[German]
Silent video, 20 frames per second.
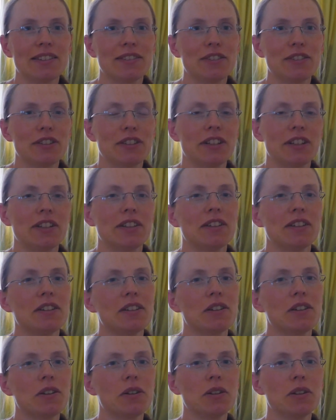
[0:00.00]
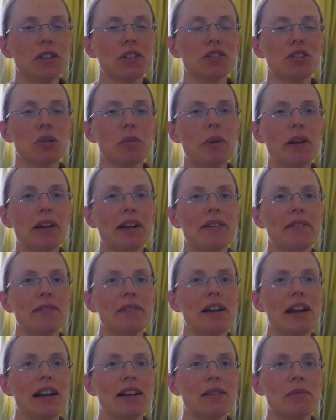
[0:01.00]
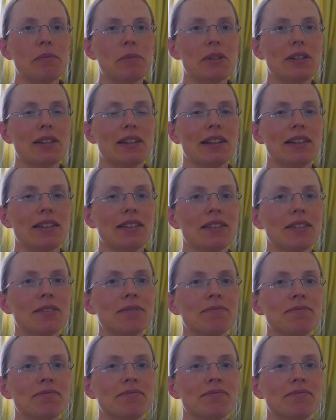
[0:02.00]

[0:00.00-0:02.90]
für den kühlen Sommer, den wir hatten bis jetzt.